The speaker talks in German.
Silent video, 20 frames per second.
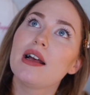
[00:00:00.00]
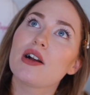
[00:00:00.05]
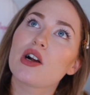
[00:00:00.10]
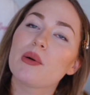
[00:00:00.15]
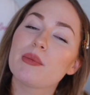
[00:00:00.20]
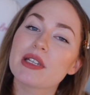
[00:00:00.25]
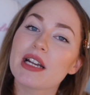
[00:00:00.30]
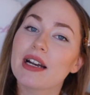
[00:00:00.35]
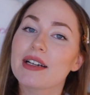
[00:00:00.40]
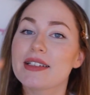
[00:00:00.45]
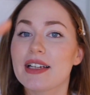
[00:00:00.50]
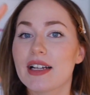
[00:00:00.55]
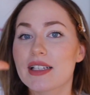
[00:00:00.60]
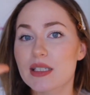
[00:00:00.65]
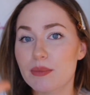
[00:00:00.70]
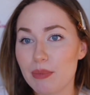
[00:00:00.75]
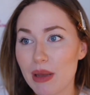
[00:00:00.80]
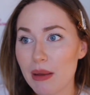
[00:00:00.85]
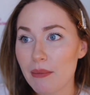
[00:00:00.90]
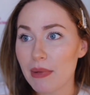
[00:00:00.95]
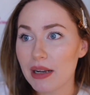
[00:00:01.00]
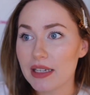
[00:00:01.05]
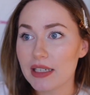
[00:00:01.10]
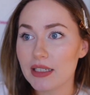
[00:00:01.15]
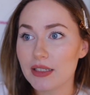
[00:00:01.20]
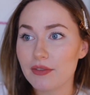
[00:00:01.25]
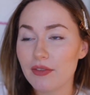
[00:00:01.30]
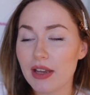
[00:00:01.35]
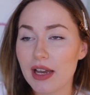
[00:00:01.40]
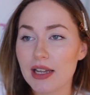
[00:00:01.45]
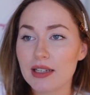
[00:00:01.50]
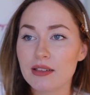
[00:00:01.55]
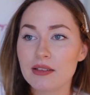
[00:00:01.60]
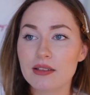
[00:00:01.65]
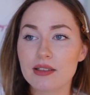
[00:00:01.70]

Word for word: Kommentare, die als Spam markiert werden.